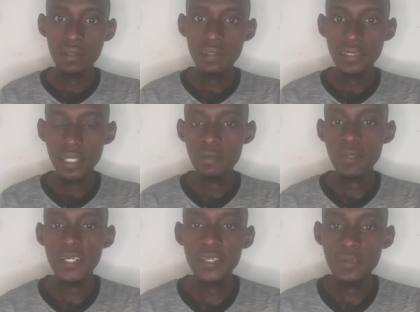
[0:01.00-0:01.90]

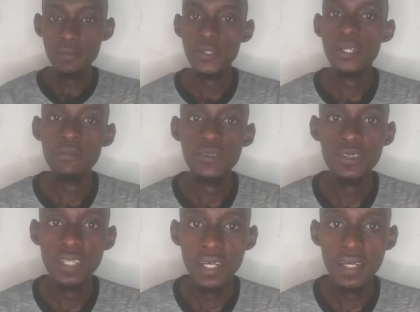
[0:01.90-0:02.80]
السلام عليكم ورحمة
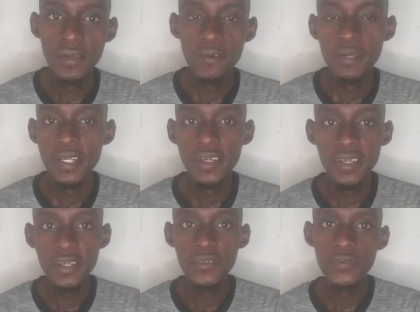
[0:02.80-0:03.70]
الله
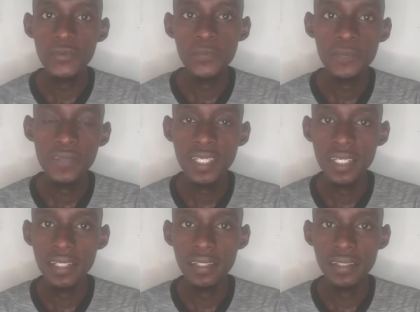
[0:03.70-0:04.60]
وبركاته
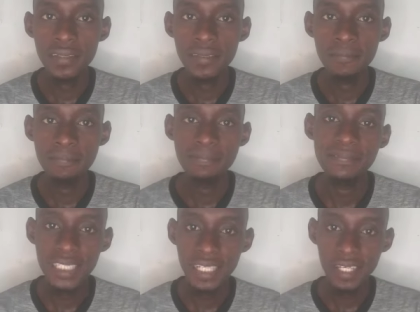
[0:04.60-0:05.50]

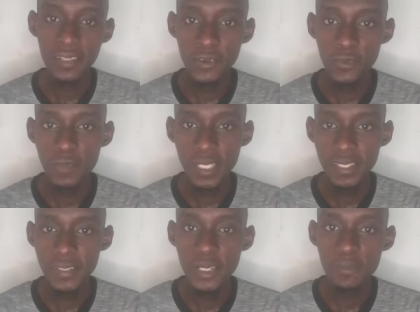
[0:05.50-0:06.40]
رجعنا عليكم بعد
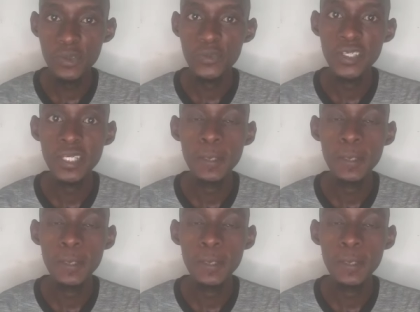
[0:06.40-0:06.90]
غياب طويل